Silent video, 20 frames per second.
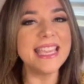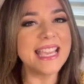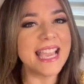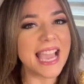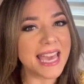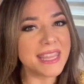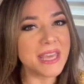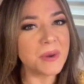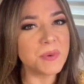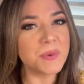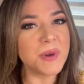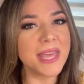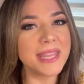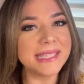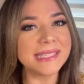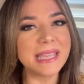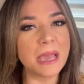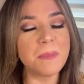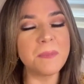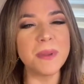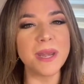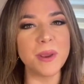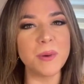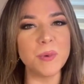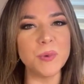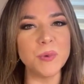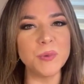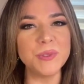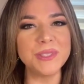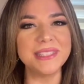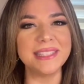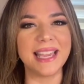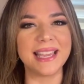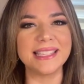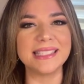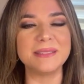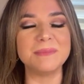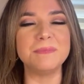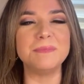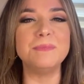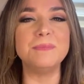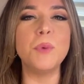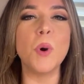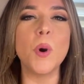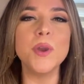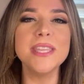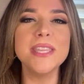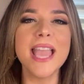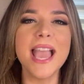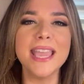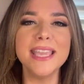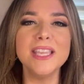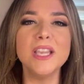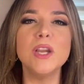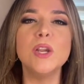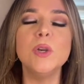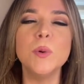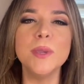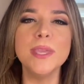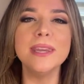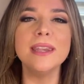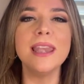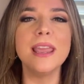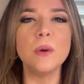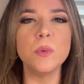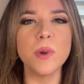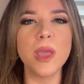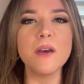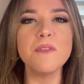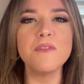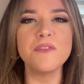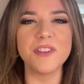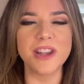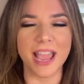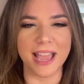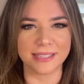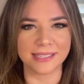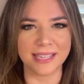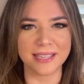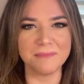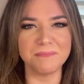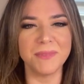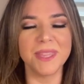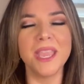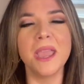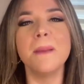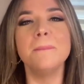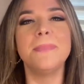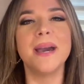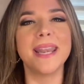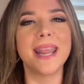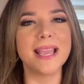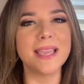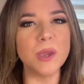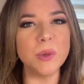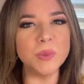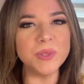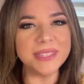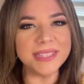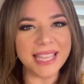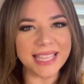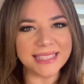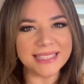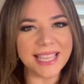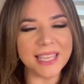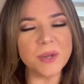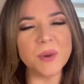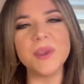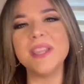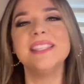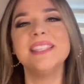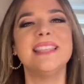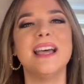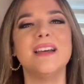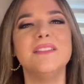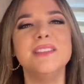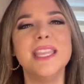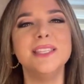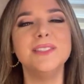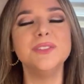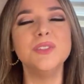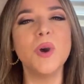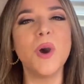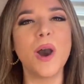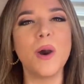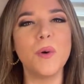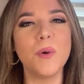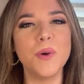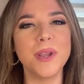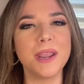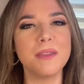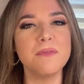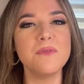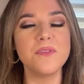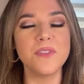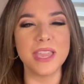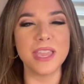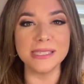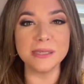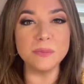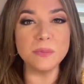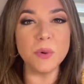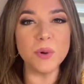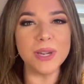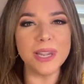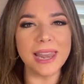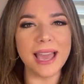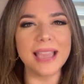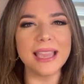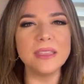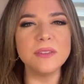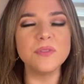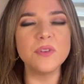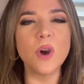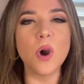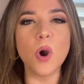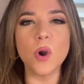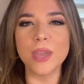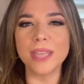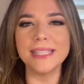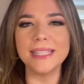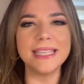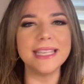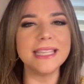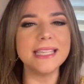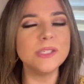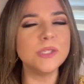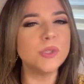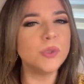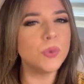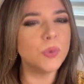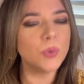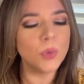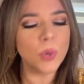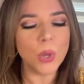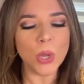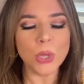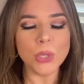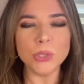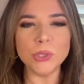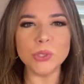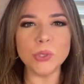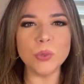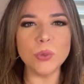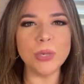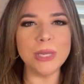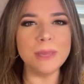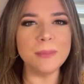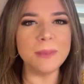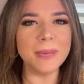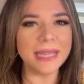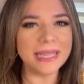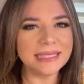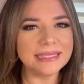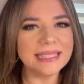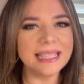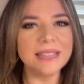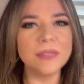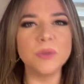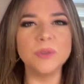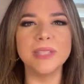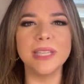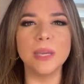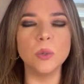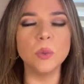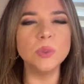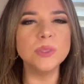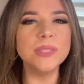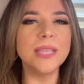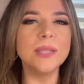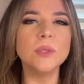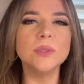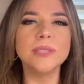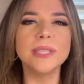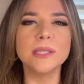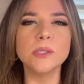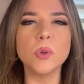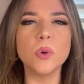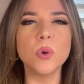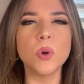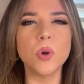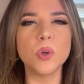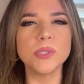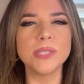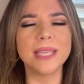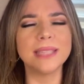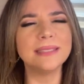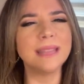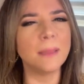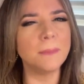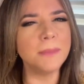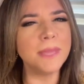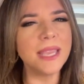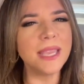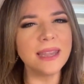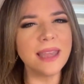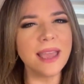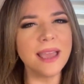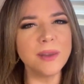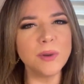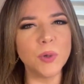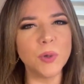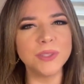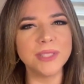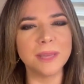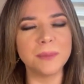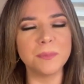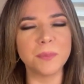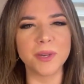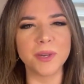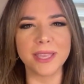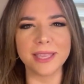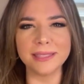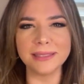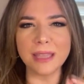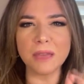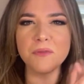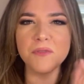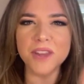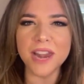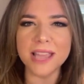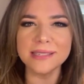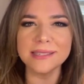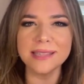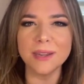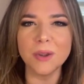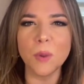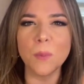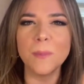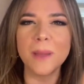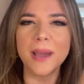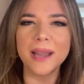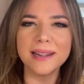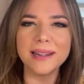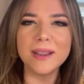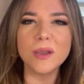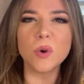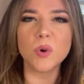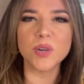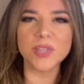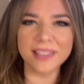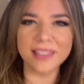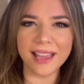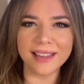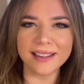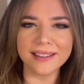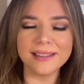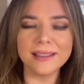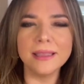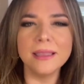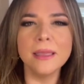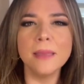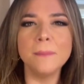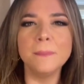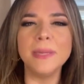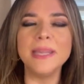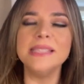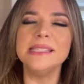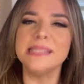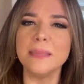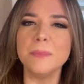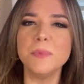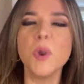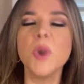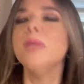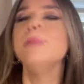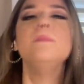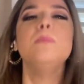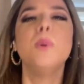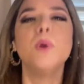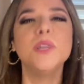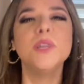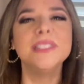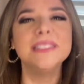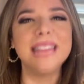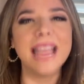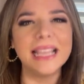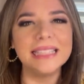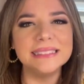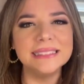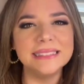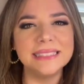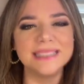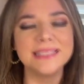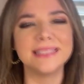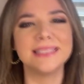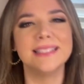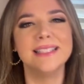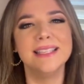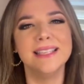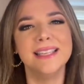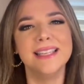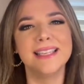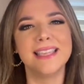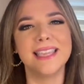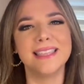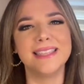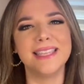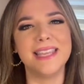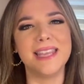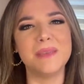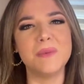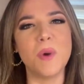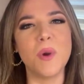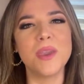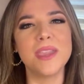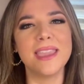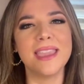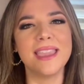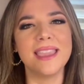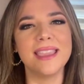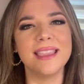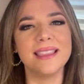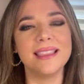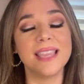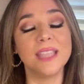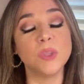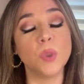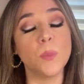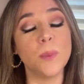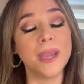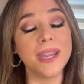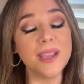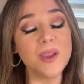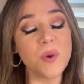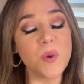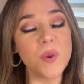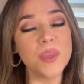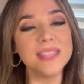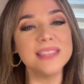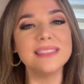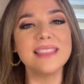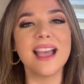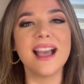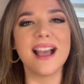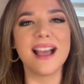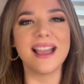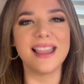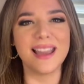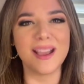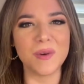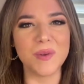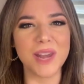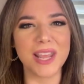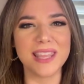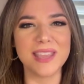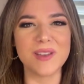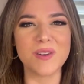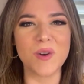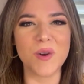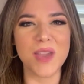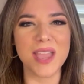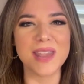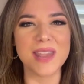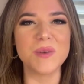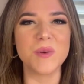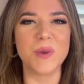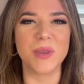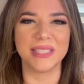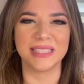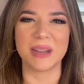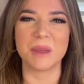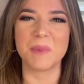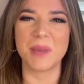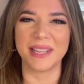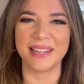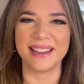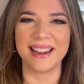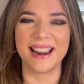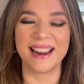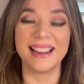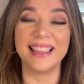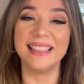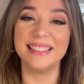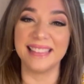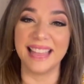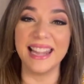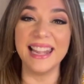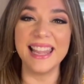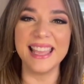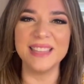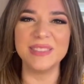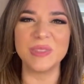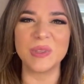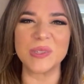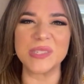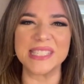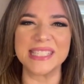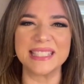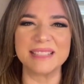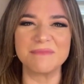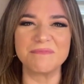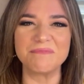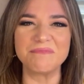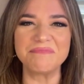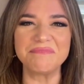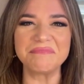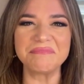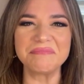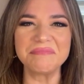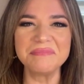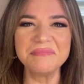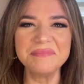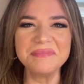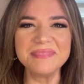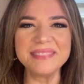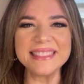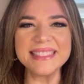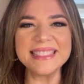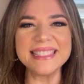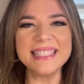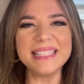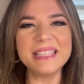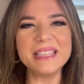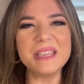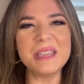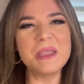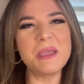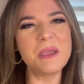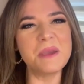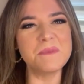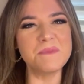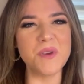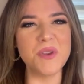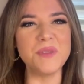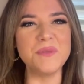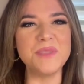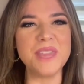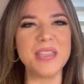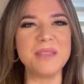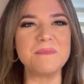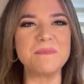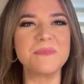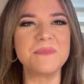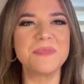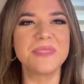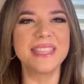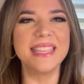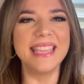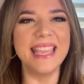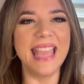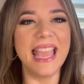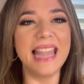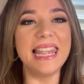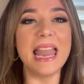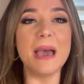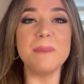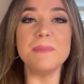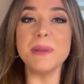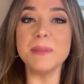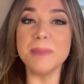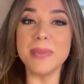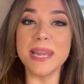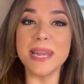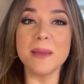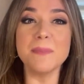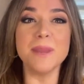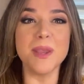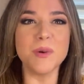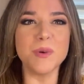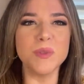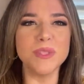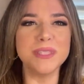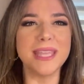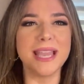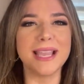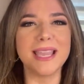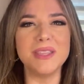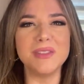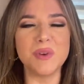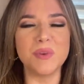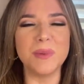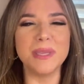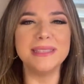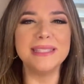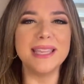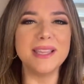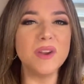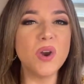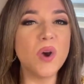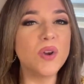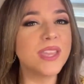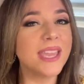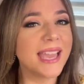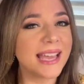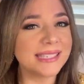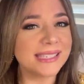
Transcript: Y cada una de esas preguntas voy a incluirle una frase para que usted que nos está viendo ahora en Facebook Live o que tiene su, su libreta donde le gusta anotar sus cosas, también la anote porque esta frase nos va a recordar principios importantes que tenemos que, tomar en cuenta a la hora de escoger nuestra pareja. ¿Están listos? Estamos ready, estamos ready. Muy bien. La primera pregunta que yo me tengo